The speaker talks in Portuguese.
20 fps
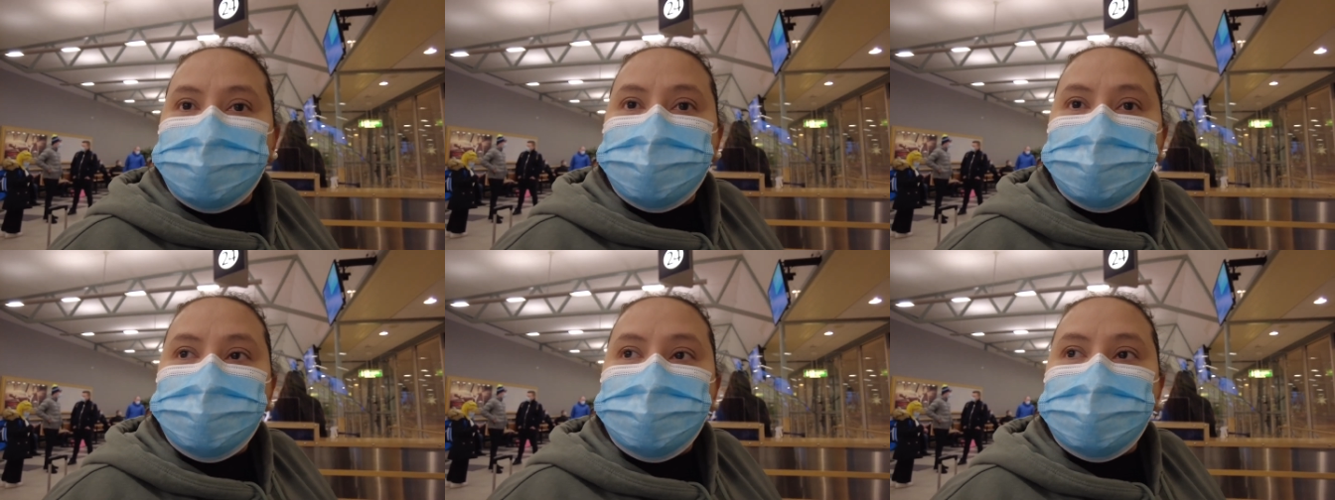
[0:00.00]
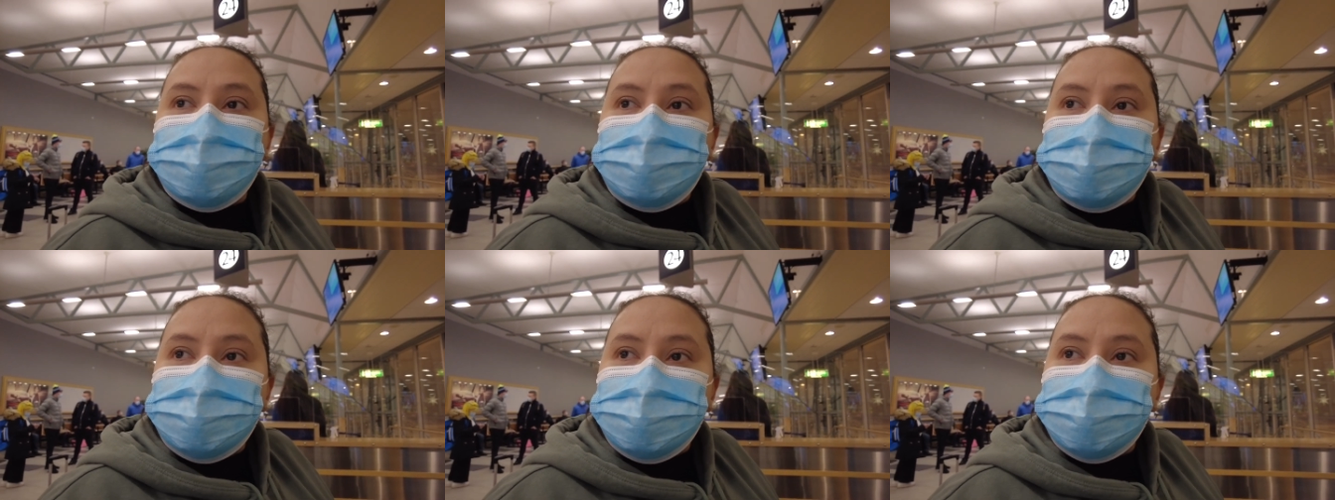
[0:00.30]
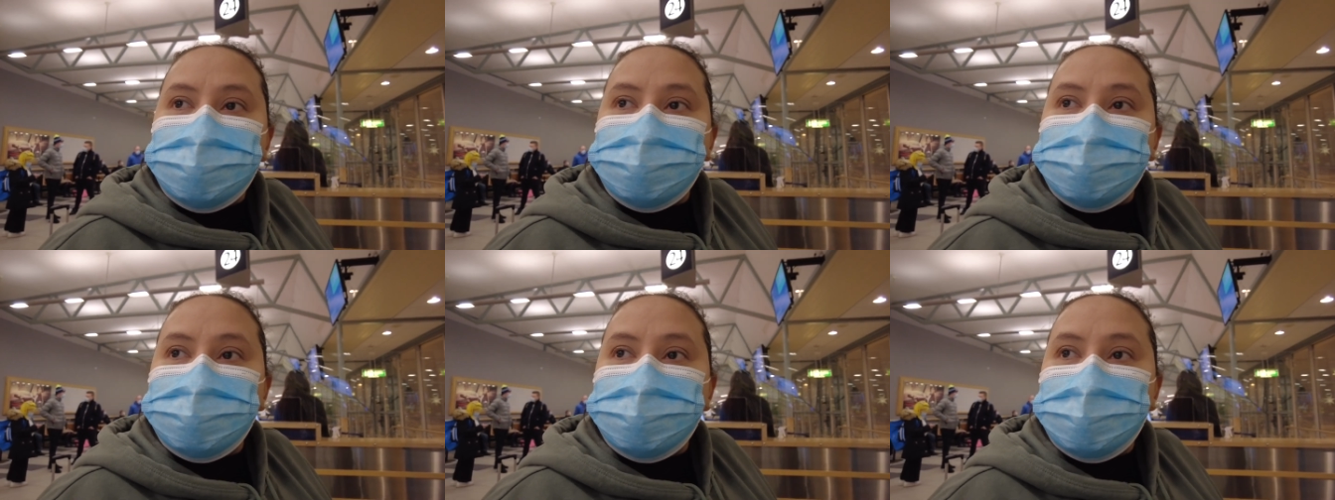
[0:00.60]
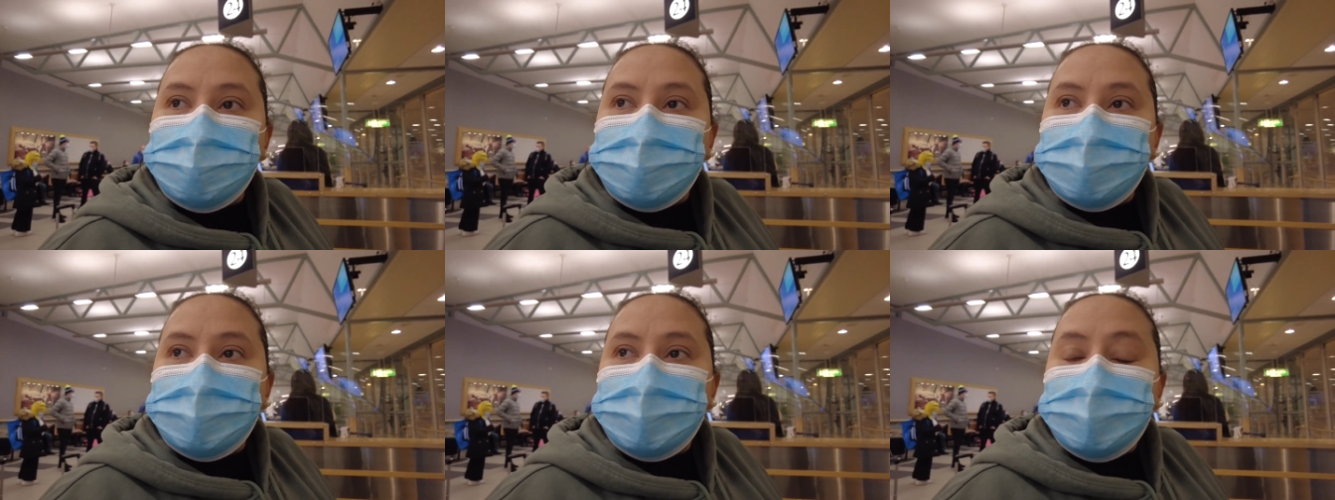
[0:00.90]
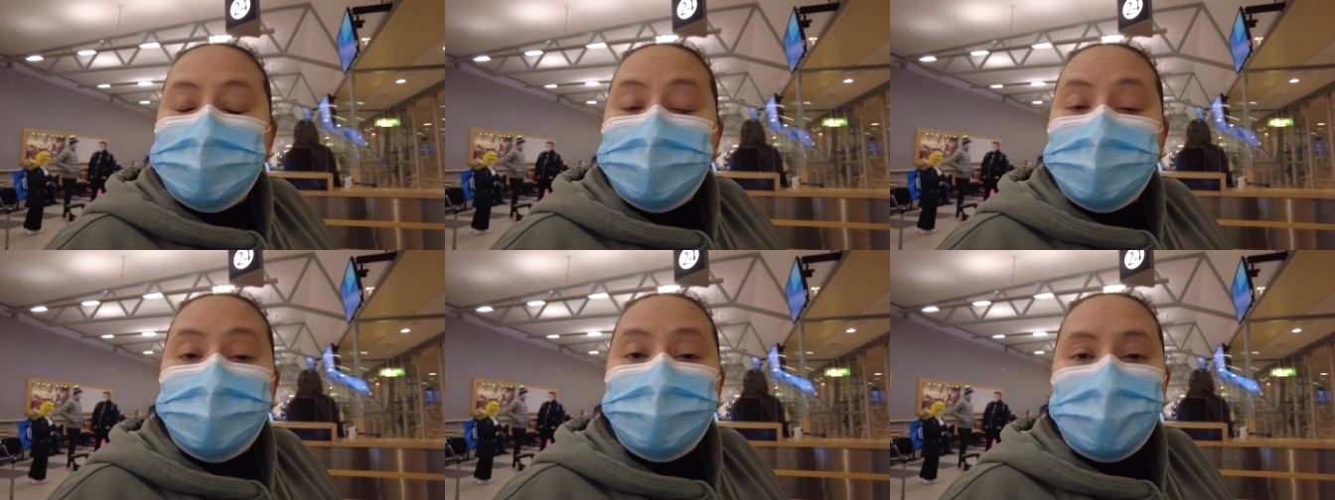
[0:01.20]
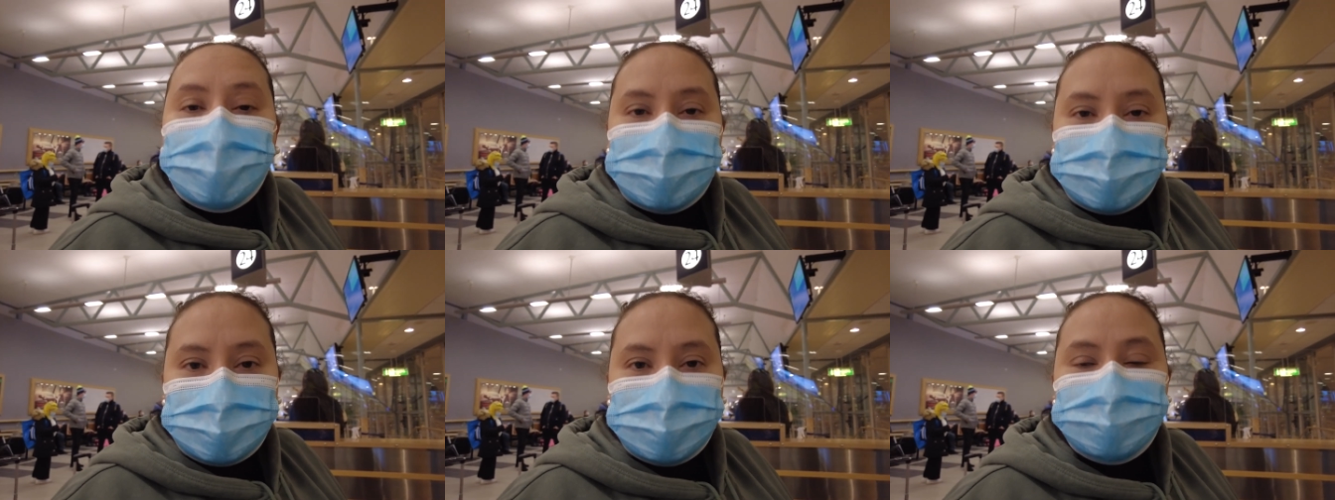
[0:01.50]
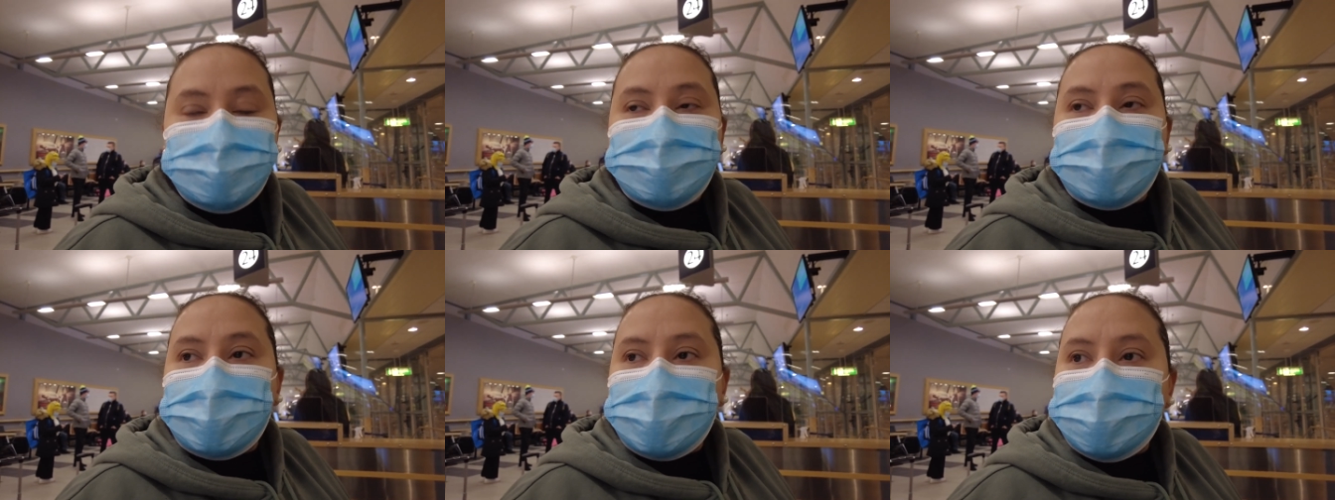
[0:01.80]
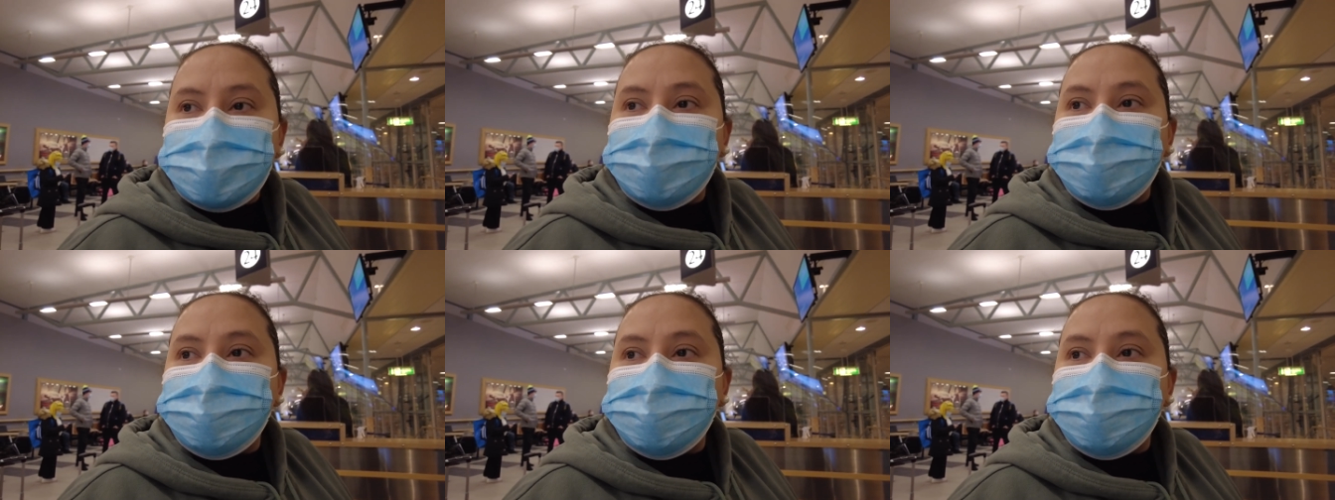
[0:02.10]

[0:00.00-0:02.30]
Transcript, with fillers: viu, gente? Mas deu certo.